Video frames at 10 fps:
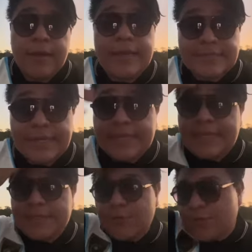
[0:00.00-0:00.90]
Esta
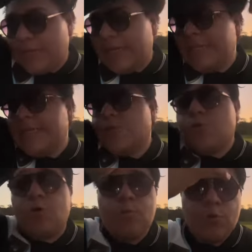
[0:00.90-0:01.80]
generación es una generación
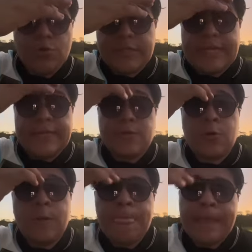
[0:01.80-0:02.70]
con mucho
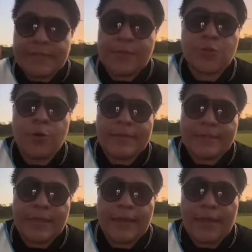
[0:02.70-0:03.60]
talento. Se los
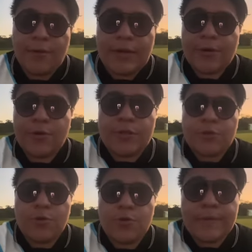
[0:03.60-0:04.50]
comenté a lo largo de
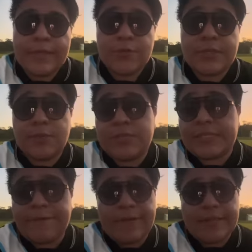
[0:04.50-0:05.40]
todos los videos que nos
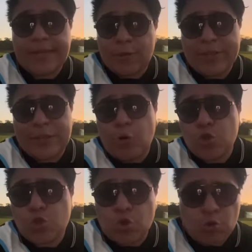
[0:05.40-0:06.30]
hacían falta alrededor de
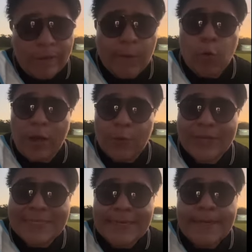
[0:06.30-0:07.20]
8 o 9
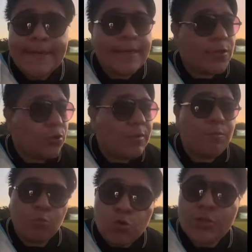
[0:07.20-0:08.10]
jugadores. Y hoy
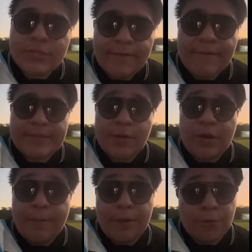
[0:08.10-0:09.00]
muchos levantaron
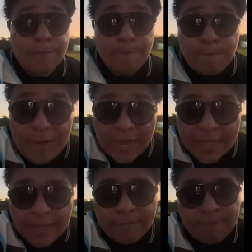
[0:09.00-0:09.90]
la mano.
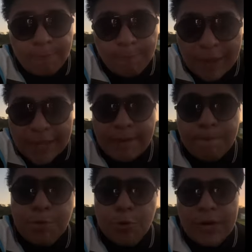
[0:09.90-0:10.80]
Vaya, vaya
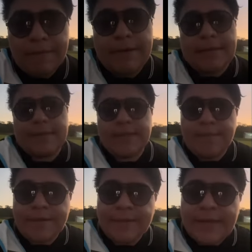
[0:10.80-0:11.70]
problema que tiene
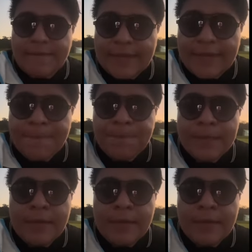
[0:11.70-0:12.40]
Marvin Cabrera.